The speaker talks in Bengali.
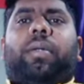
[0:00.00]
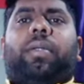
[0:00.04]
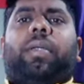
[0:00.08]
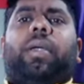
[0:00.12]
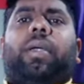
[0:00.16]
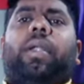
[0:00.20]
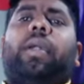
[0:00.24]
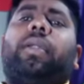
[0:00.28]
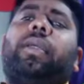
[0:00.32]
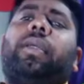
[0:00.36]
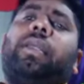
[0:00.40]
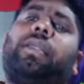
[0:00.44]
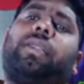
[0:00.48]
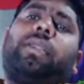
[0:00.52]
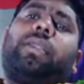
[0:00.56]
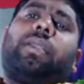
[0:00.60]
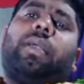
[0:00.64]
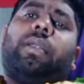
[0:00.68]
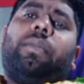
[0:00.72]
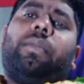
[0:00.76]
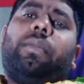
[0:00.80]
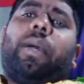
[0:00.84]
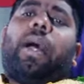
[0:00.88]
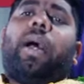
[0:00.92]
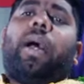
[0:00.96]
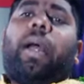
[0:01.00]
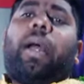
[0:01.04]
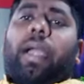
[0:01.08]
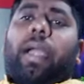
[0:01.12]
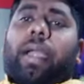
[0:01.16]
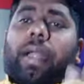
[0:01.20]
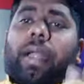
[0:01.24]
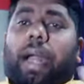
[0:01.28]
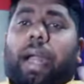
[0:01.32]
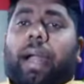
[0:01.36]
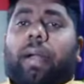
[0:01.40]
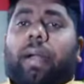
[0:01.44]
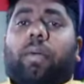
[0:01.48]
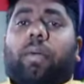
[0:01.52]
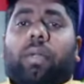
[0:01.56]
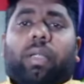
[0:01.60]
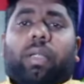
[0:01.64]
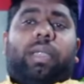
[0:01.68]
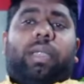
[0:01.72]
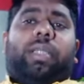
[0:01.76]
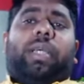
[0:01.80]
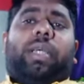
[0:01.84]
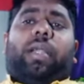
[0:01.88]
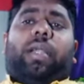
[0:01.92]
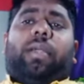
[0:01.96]
যারা দিচ্ছেন বা ক্র্যাক করতে
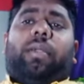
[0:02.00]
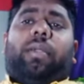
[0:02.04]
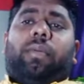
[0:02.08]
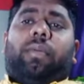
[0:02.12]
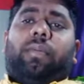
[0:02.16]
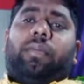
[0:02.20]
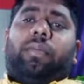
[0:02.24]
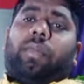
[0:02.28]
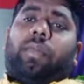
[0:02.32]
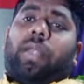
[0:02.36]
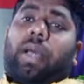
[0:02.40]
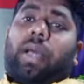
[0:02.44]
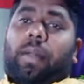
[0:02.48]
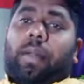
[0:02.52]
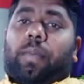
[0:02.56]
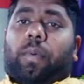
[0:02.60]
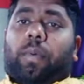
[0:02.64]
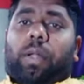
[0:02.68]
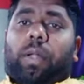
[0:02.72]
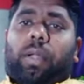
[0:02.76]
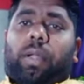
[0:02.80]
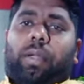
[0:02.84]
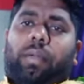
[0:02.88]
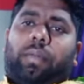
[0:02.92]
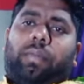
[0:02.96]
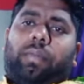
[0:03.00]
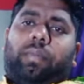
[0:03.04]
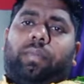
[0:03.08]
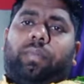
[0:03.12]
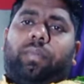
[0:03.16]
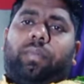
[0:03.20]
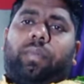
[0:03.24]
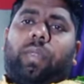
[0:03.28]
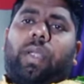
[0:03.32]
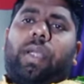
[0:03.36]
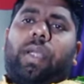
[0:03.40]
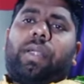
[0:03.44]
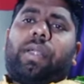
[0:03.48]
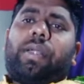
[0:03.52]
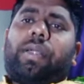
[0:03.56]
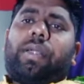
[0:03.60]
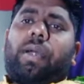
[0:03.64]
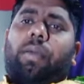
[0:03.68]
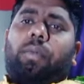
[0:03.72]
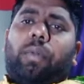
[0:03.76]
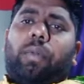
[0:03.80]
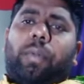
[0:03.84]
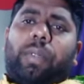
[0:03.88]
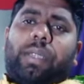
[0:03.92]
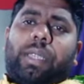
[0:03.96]
চান তারা পড়েন এটা
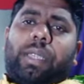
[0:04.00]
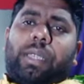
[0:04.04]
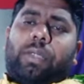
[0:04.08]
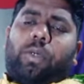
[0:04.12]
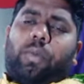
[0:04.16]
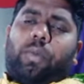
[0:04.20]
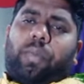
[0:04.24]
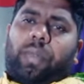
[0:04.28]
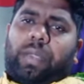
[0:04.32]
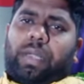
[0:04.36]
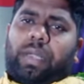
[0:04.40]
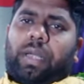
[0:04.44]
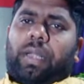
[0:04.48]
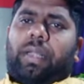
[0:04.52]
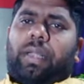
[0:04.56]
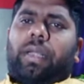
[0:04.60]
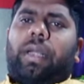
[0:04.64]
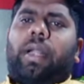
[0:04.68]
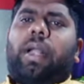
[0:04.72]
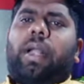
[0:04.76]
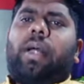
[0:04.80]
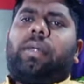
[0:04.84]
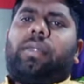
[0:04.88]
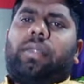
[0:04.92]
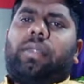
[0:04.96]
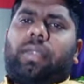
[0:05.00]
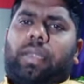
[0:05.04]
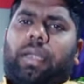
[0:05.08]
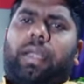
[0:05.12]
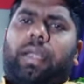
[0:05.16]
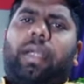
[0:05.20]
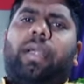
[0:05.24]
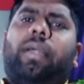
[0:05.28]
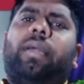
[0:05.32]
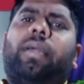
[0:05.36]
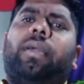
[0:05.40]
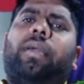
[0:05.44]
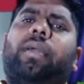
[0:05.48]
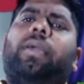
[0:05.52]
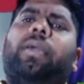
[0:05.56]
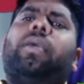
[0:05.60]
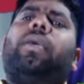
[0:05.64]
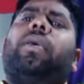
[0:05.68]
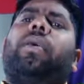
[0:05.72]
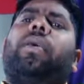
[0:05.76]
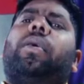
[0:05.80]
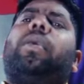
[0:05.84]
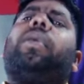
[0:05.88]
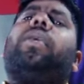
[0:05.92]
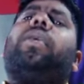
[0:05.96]
ডাব্লিউবিসিএস অফিসারদের কাছ থেকে
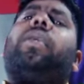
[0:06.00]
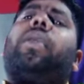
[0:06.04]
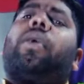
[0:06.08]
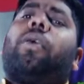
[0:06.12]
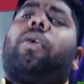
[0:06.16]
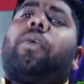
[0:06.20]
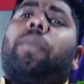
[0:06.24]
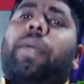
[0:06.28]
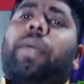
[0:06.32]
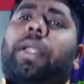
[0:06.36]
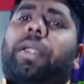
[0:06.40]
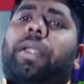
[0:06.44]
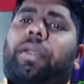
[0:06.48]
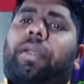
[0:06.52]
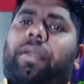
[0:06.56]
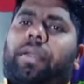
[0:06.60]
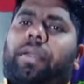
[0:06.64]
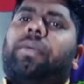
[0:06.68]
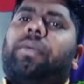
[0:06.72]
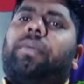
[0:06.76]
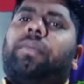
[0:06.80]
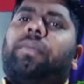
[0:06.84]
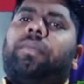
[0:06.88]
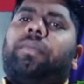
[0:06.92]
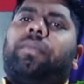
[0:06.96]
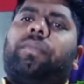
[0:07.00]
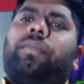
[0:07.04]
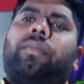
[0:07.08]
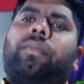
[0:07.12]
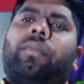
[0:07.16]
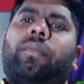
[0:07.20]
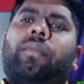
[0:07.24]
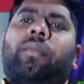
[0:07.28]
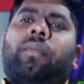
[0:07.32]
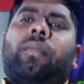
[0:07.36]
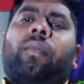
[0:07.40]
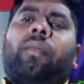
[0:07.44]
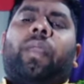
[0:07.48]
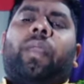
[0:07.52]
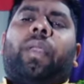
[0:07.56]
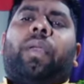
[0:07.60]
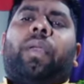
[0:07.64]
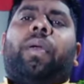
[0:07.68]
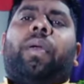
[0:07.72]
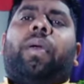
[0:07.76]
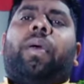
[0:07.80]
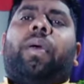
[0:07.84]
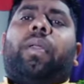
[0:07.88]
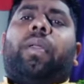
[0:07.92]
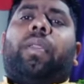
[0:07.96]
রেকমেন্ডেড
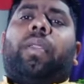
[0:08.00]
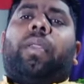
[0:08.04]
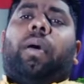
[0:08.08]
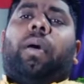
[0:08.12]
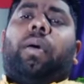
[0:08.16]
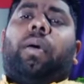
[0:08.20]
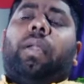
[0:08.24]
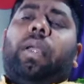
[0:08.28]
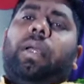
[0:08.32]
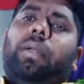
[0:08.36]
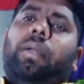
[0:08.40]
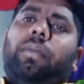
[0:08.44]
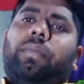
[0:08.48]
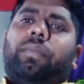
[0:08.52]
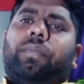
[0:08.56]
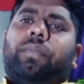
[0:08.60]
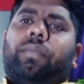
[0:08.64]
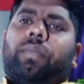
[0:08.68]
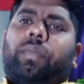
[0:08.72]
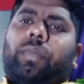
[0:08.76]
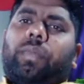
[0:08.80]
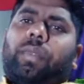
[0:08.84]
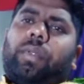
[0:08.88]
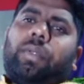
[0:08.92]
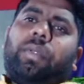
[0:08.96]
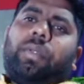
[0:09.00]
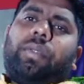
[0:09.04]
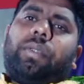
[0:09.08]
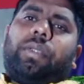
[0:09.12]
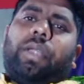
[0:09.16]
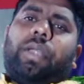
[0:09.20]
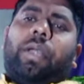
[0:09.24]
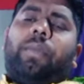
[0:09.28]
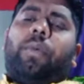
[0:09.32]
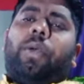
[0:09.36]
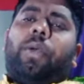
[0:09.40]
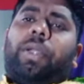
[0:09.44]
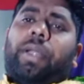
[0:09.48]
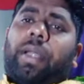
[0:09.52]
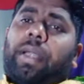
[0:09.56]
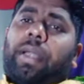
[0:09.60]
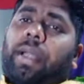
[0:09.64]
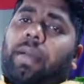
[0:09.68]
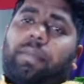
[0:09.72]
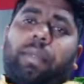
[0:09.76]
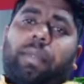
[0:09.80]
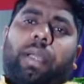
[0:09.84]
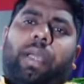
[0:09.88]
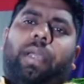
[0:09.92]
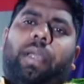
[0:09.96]
তাহলে সেই বইটার
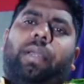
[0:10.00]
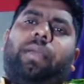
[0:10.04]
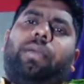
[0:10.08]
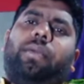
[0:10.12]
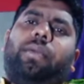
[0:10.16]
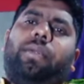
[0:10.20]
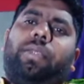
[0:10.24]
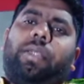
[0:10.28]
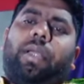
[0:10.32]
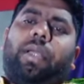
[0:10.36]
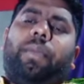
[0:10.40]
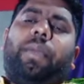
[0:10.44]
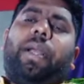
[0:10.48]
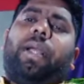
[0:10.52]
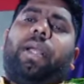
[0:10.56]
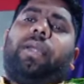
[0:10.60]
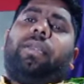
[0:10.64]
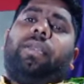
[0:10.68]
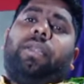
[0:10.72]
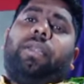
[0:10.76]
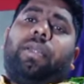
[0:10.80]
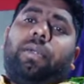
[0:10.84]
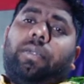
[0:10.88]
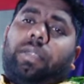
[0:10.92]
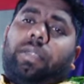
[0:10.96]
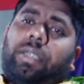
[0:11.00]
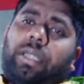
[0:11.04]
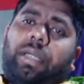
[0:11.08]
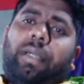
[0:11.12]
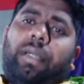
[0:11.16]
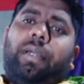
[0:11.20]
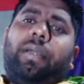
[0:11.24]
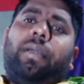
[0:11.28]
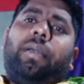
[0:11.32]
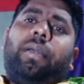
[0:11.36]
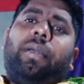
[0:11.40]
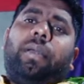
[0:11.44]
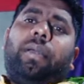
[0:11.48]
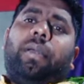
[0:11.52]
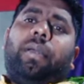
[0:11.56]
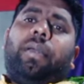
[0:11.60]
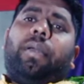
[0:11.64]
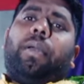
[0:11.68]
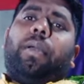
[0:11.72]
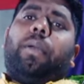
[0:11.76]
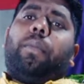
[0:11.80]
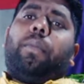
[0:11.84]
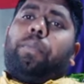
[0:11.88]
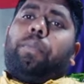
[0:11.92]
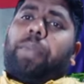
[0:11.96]
নাম কি সেই ম্যাগাজিনটা হচ্ছে
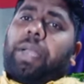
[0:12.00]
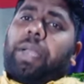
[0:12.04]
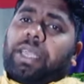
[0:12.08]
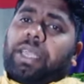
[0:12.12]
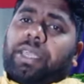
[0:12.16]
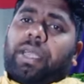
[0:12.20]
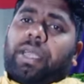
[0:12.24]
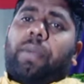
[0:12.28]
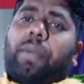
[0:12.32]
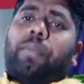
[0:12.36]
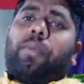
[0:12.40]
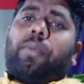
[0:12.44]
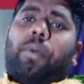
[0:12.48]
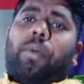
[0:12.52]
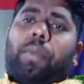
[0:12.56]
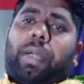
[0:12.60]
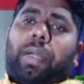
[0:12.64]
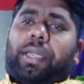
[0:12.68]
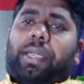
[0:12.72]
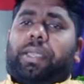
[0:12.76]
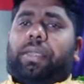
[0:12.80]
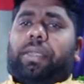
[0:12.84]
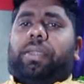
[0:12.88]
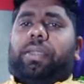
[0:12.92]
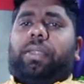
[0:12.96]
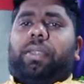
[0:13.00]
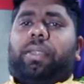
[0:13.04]
পেশা প্রবেশ